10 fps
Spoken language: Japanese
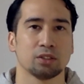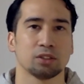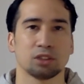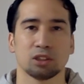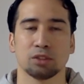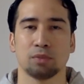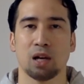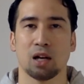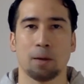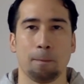えー、
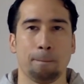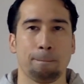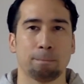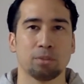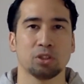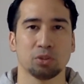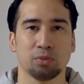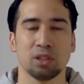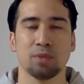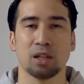まあ、うん、一応
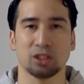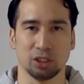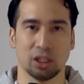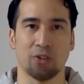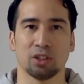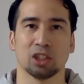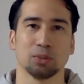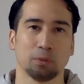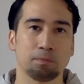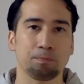見ました
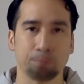私も。